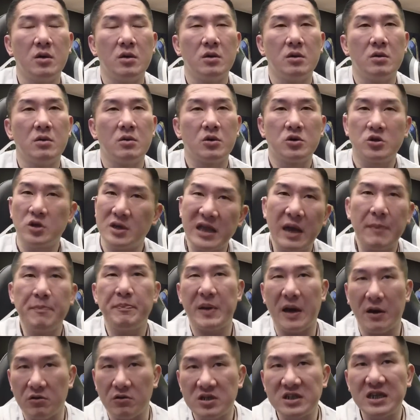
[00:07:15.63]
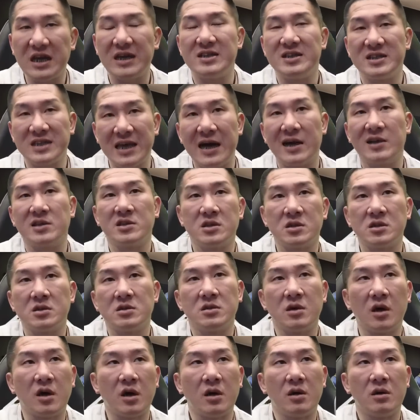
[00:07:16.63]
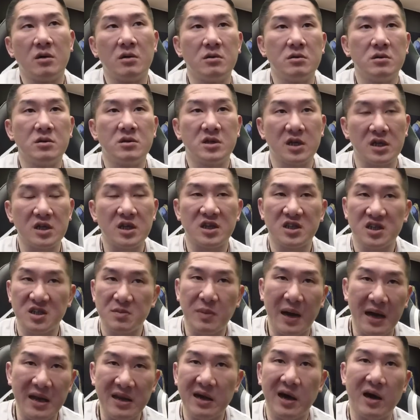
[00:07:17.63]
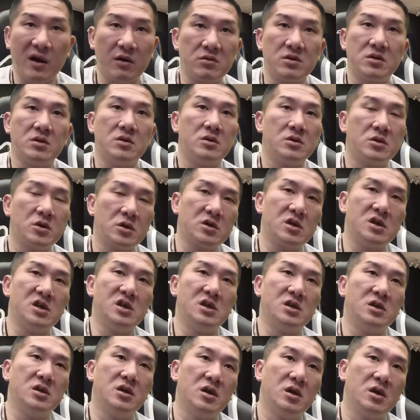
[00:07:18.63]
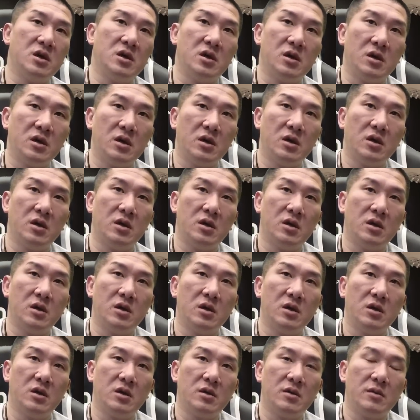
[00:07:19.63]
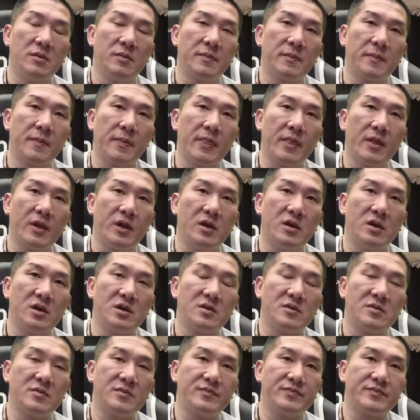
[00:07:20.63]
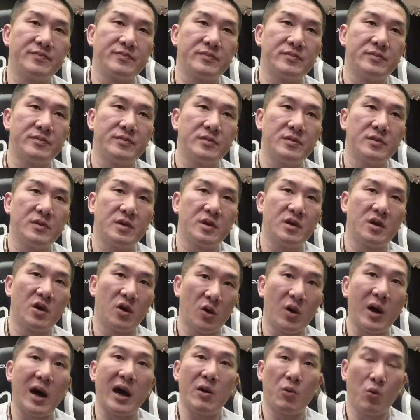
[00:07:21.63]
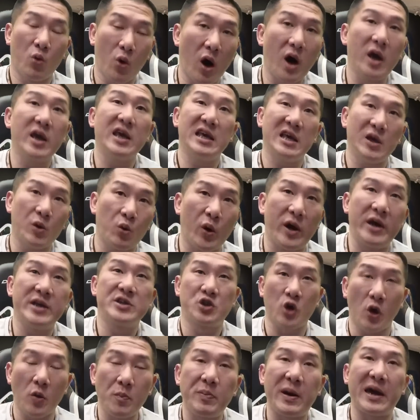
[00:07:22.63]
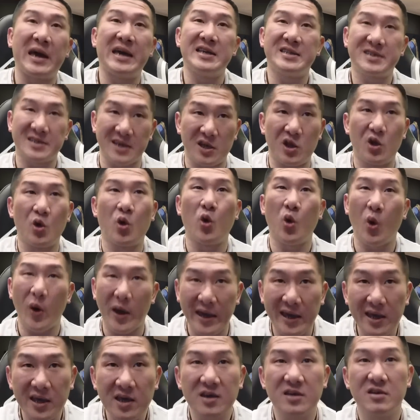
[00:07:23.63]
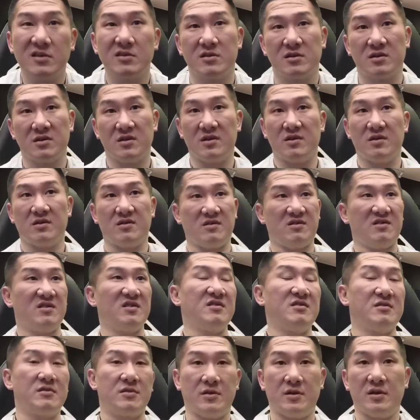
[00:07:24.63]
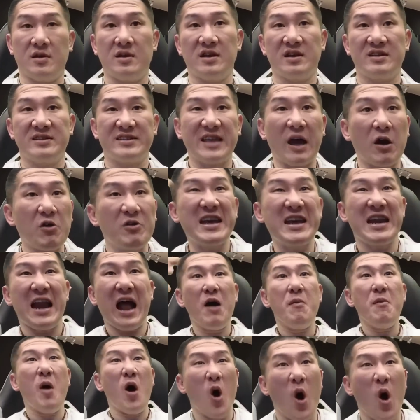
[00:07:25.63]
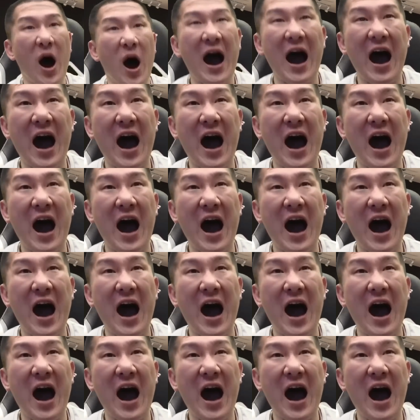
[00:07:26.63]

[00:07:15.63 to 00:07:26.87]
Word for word: 我觉得他表现这样子哦。真的是蛮好的，就是，All right，我以为钟培生会，屌你老母啊！